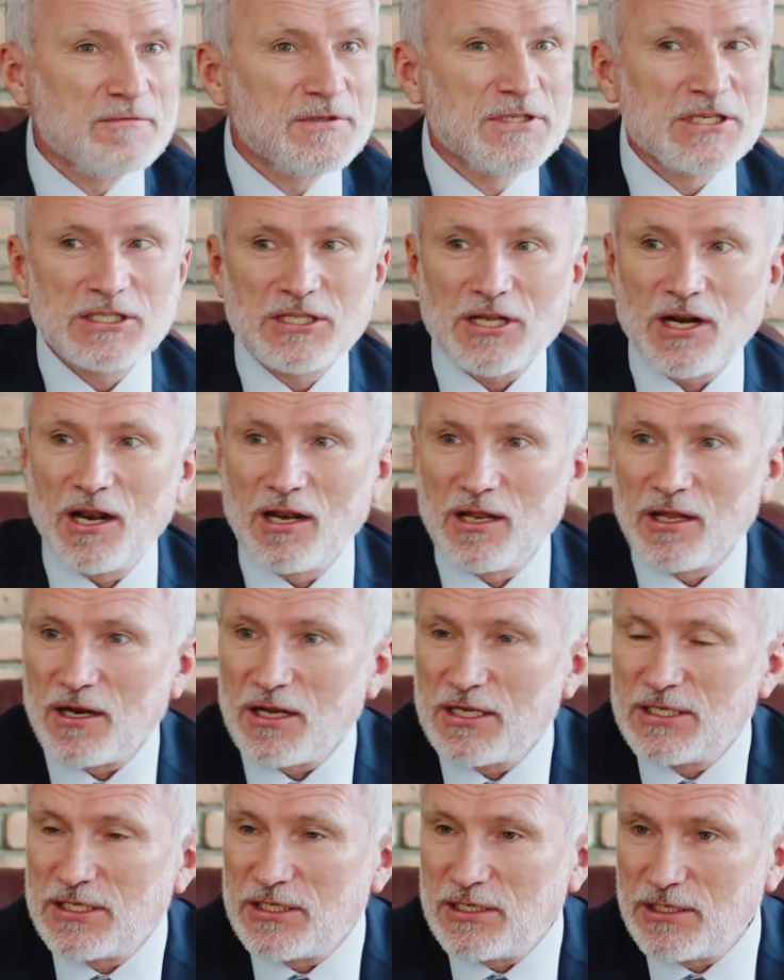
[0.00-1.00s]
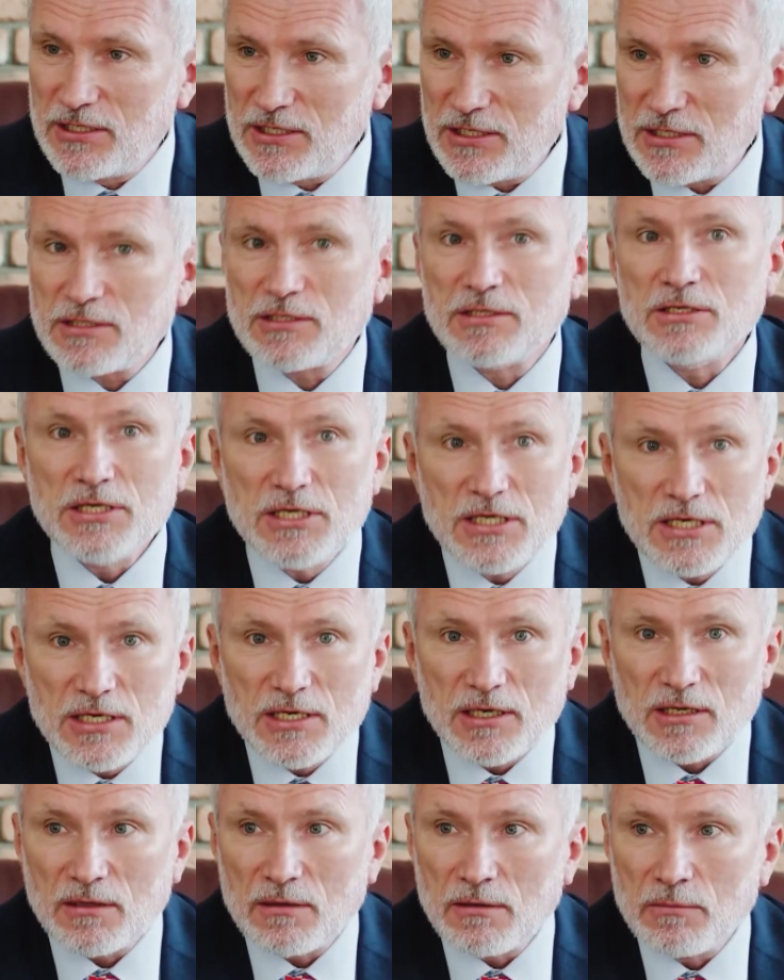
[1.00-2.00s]
В Центральной России есть?
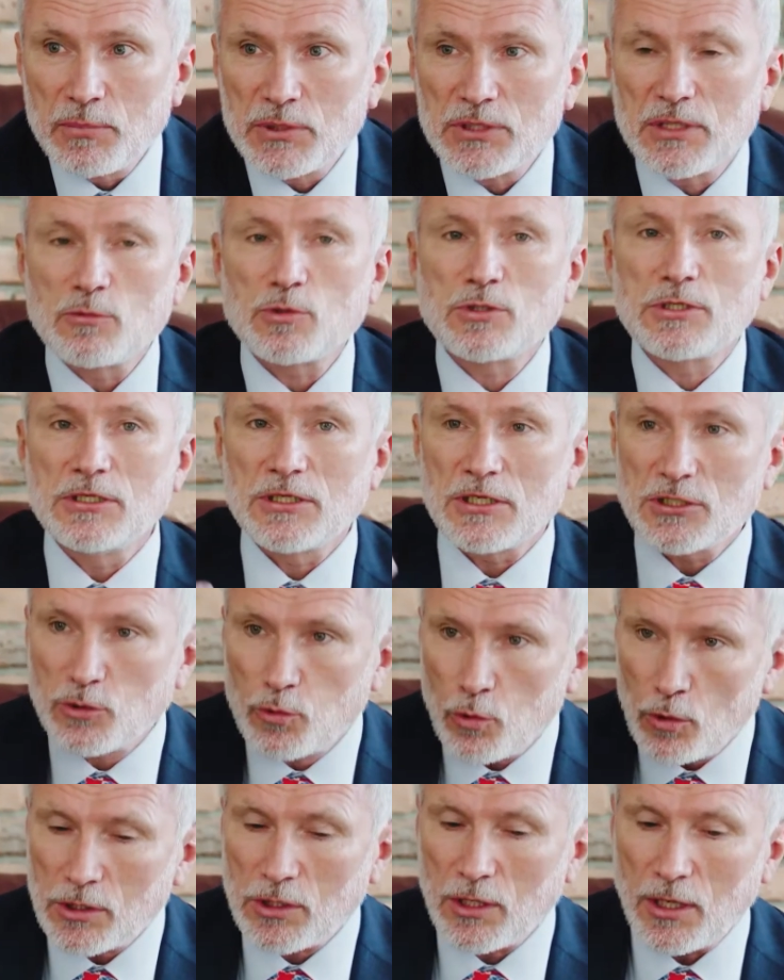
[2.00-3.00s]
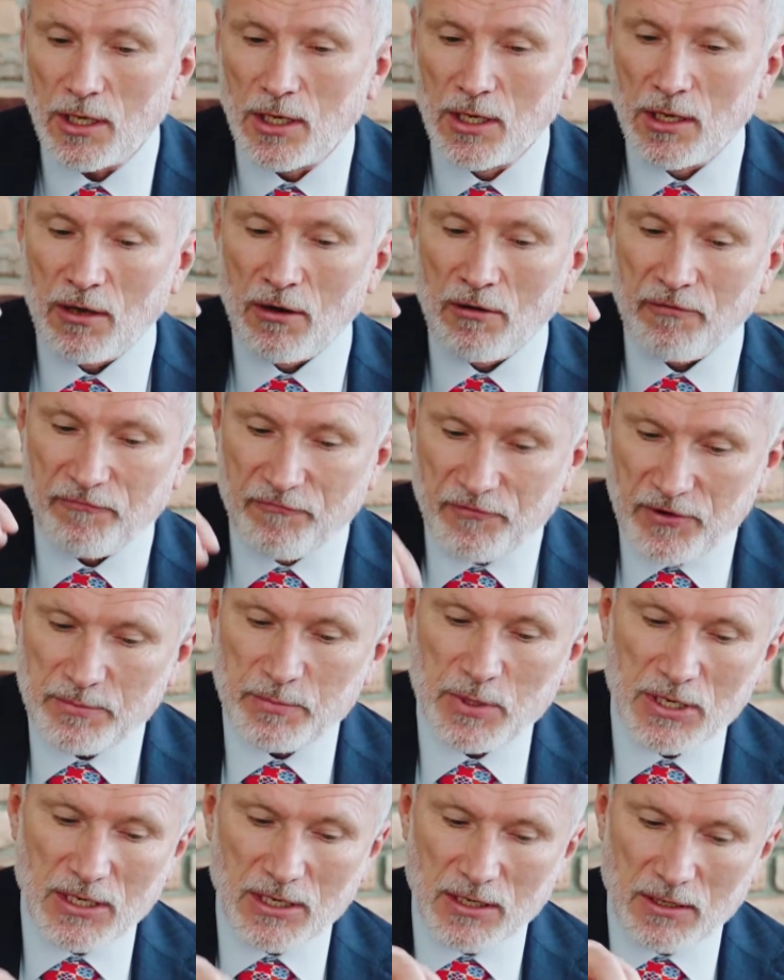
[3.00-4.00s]
Нет. Потому что настолько
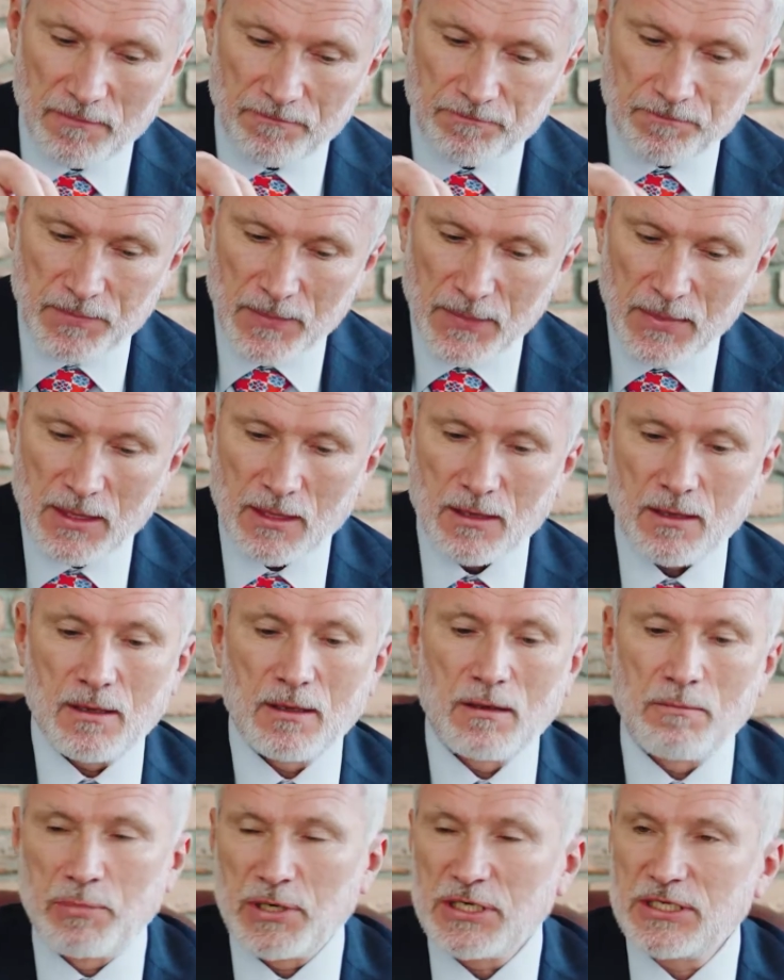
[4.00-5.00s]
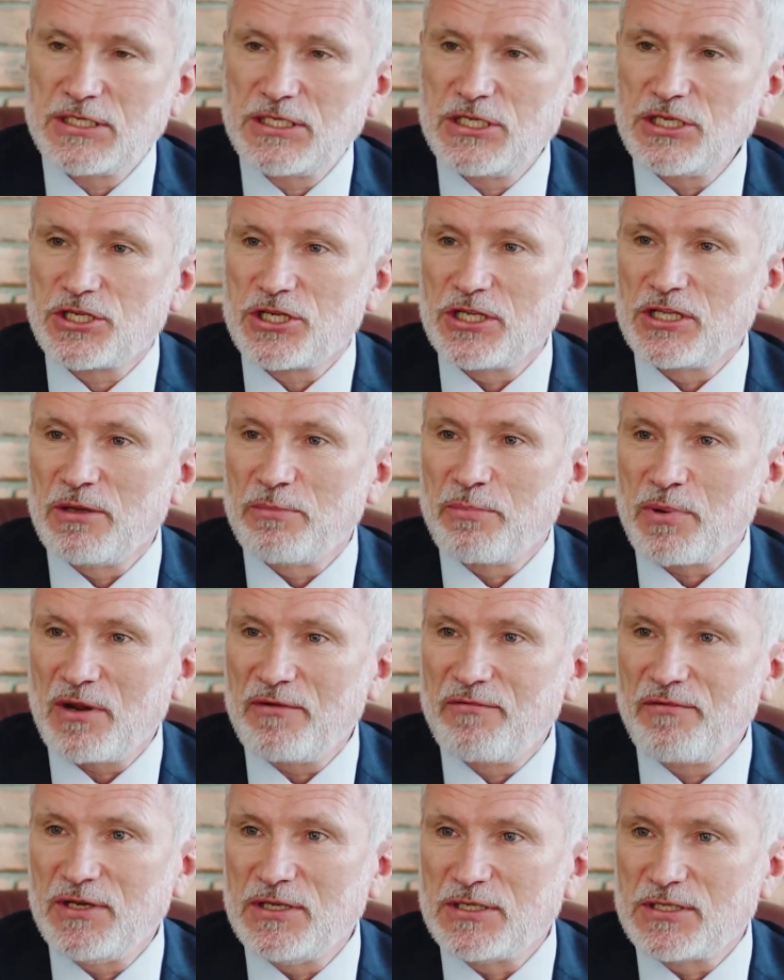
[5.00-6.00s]
выбили Э, престиж этой
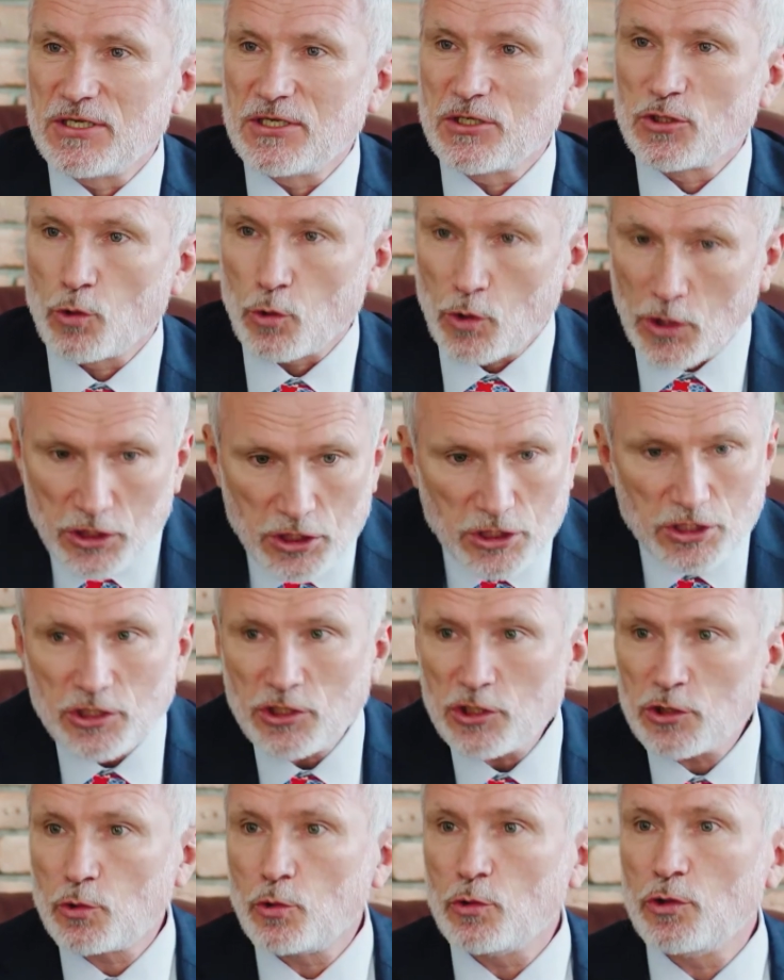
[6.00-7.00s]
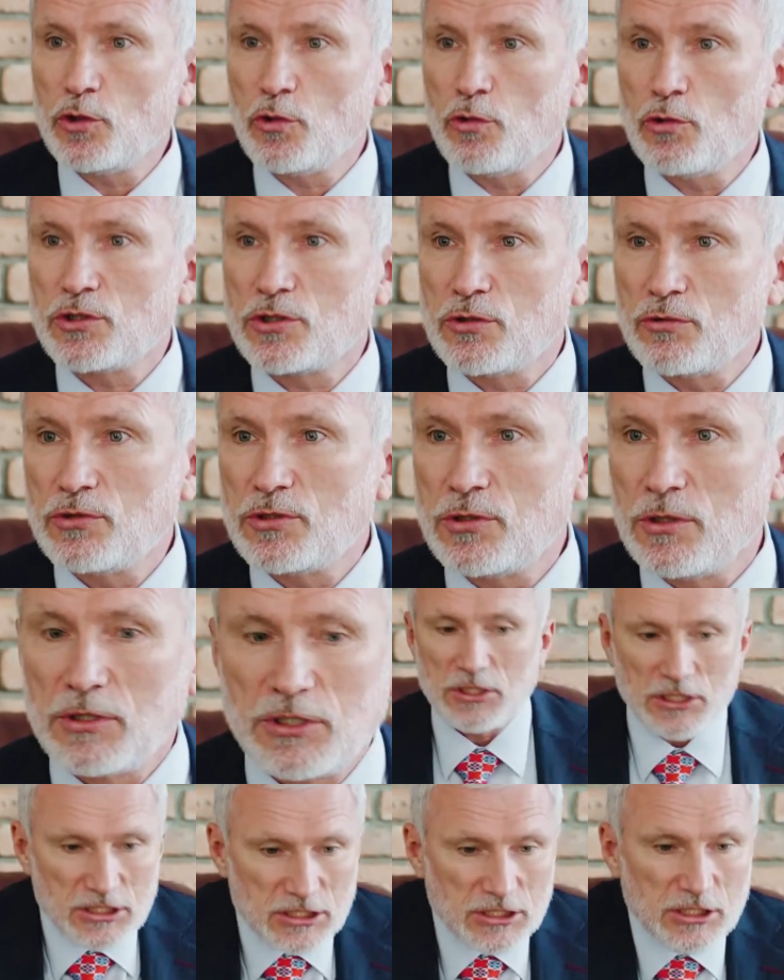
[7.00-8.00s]
профессии, что, конечно, никто не хочет учителя.
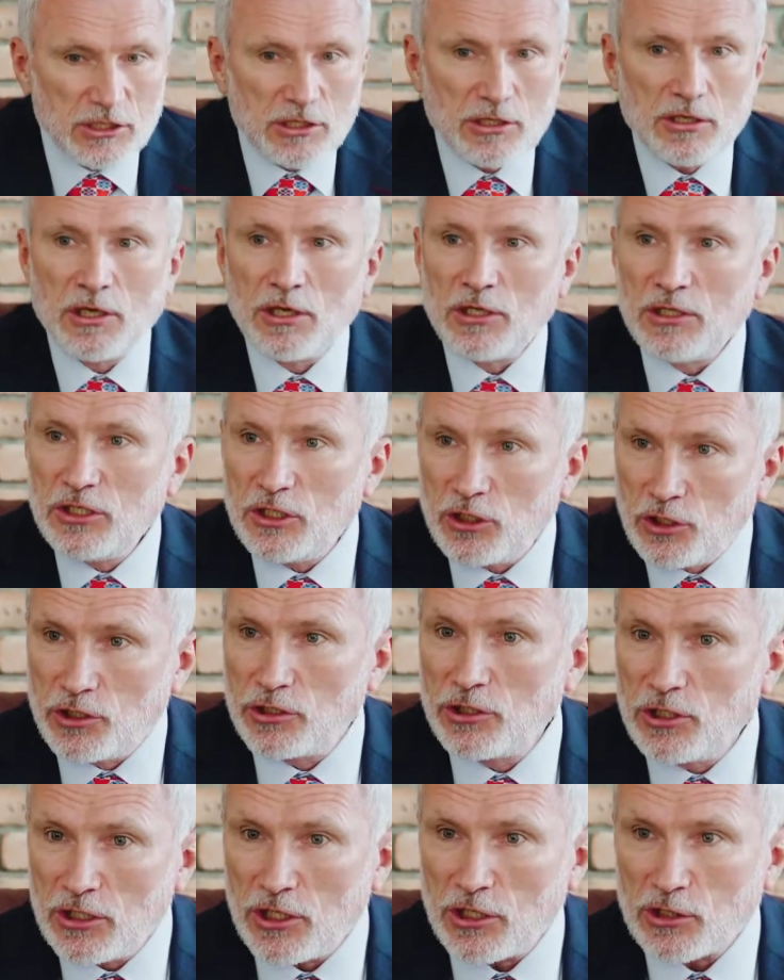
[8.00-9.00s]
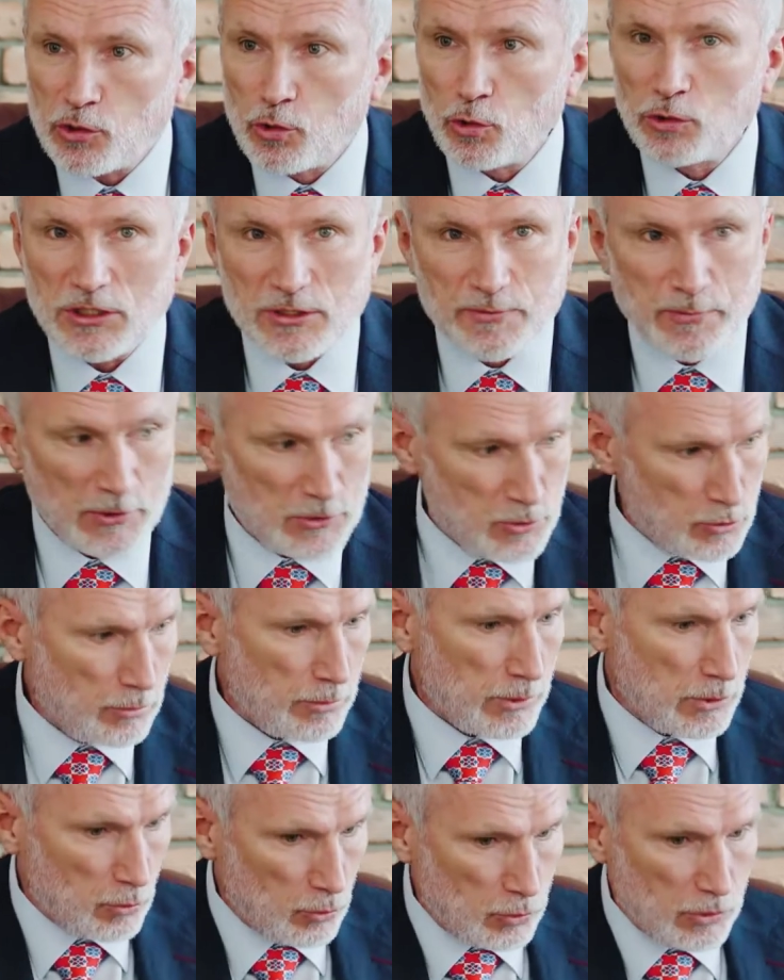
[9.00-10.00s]
Если ты ни, ни, ни на что не
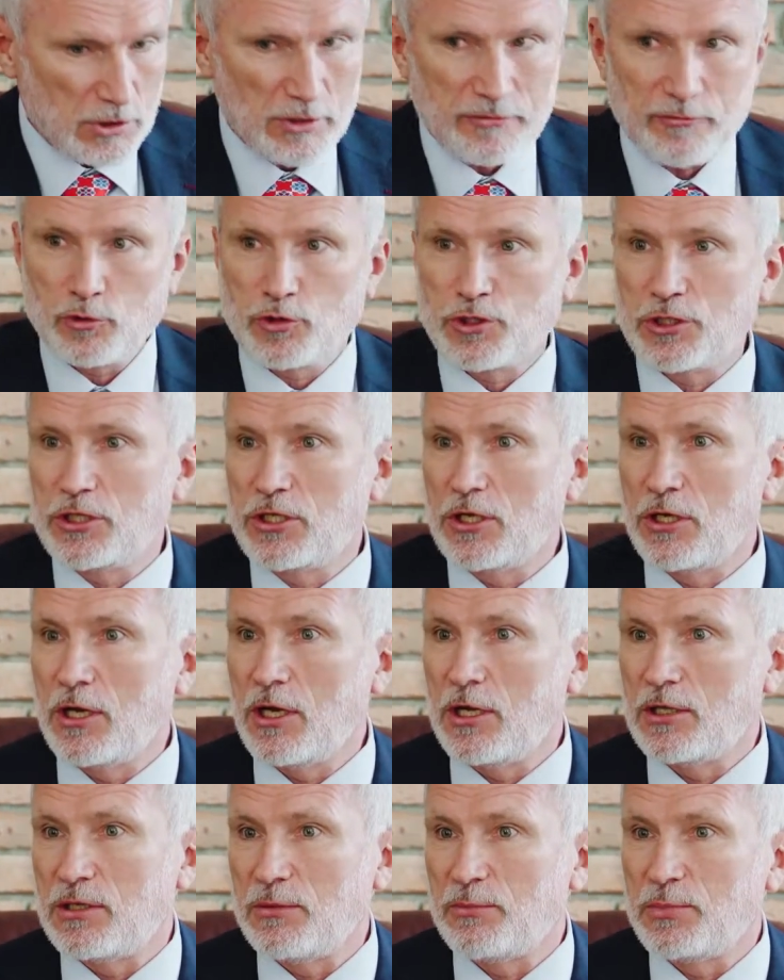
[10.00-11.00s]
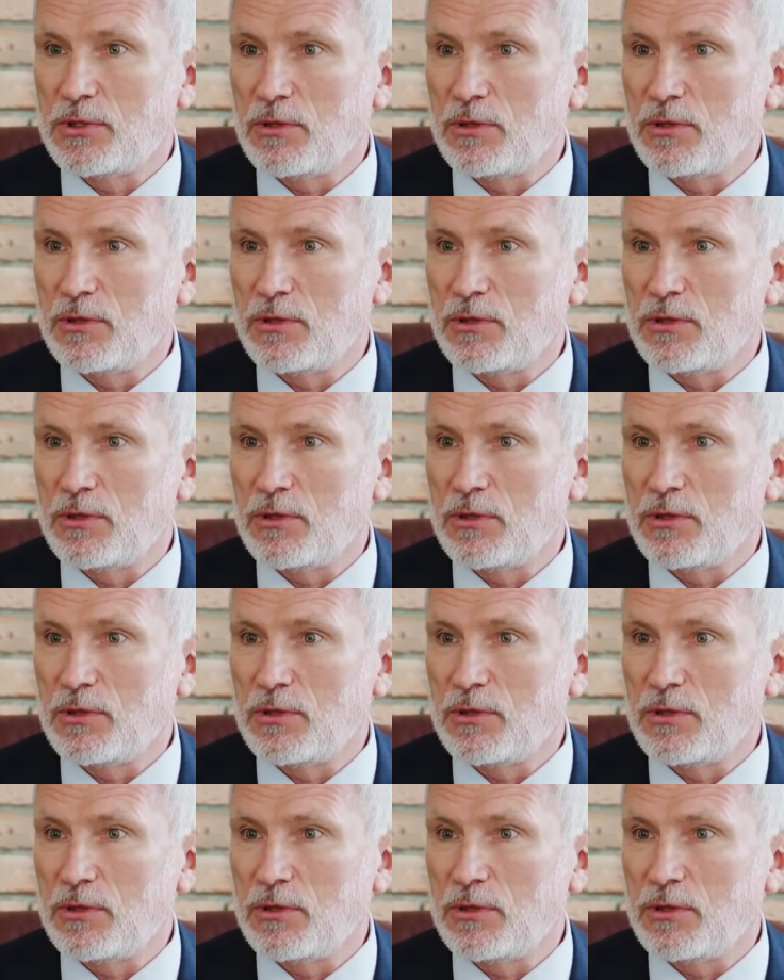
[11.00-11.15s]
способен, ну иди в учителя, типа